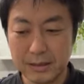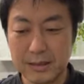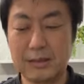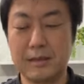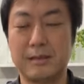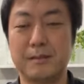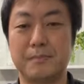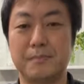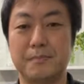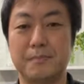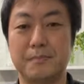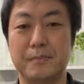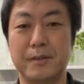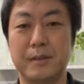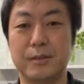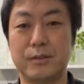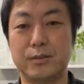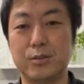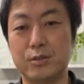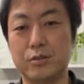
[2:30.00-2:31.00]
に
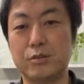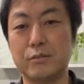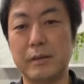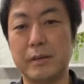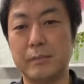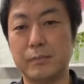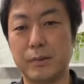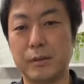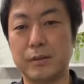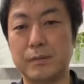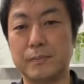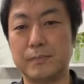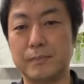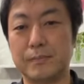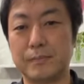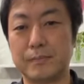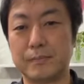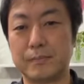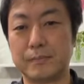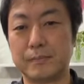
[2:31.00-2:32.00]
側面も
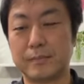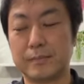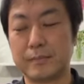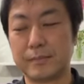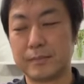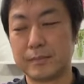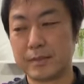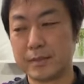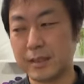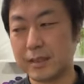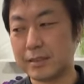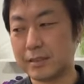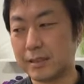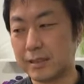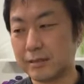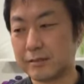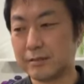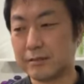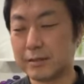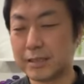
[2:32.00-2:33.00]
刺し
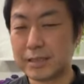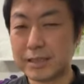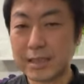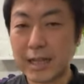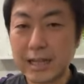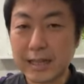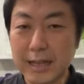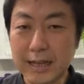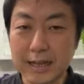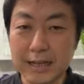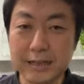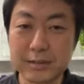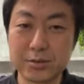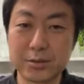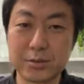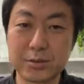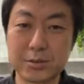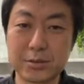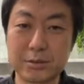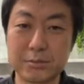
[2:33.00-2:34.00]
ていく下だけ
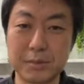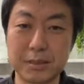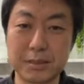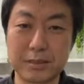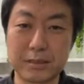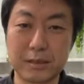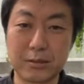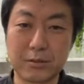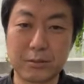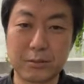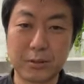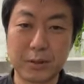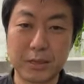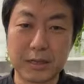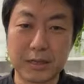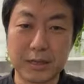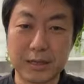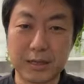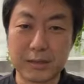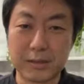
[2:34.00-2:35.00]
ちょっと水がこぼ
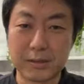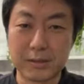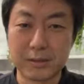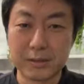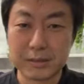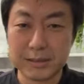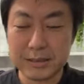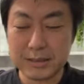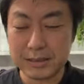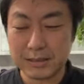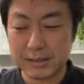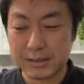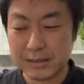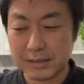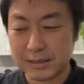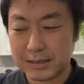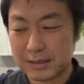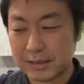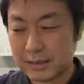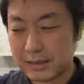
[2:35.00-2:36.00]
れないように
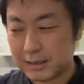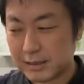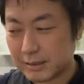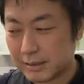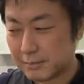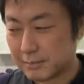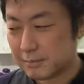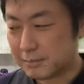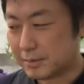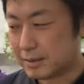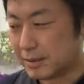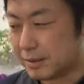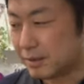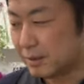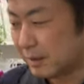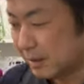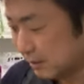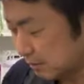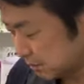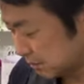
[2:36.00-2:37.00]

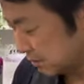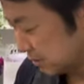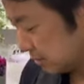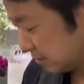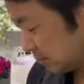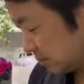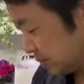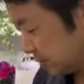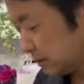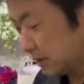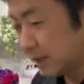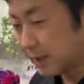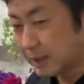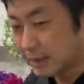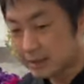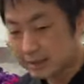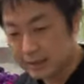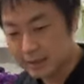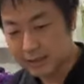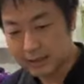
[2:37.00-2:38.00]
セロハンを包むような
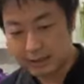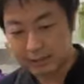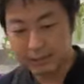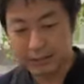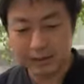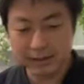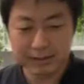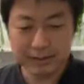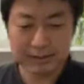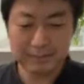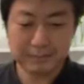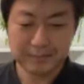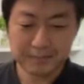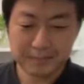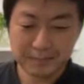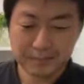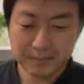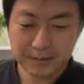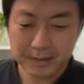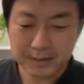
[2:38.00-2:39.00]
感じになります
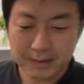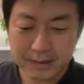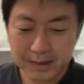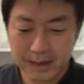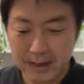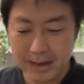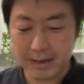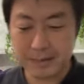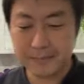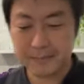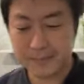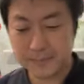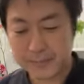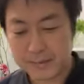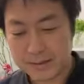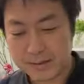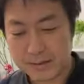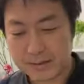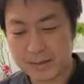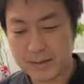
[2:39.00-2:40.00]
はい
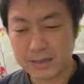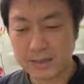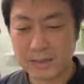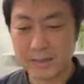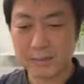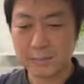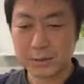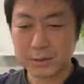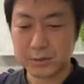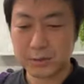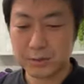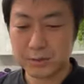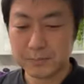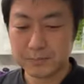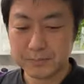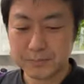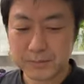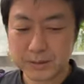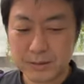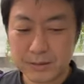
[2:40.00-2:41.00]
じゃあやっていきましょ
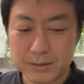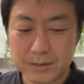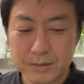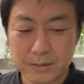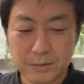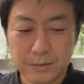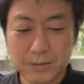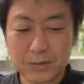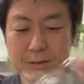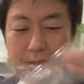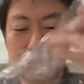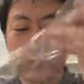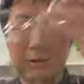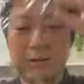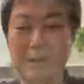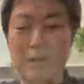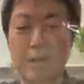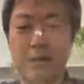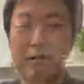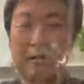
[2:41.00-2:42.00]
うこの
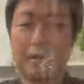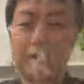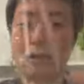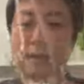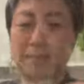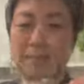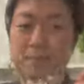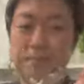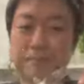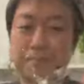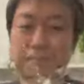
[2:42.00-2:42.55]
セロハンは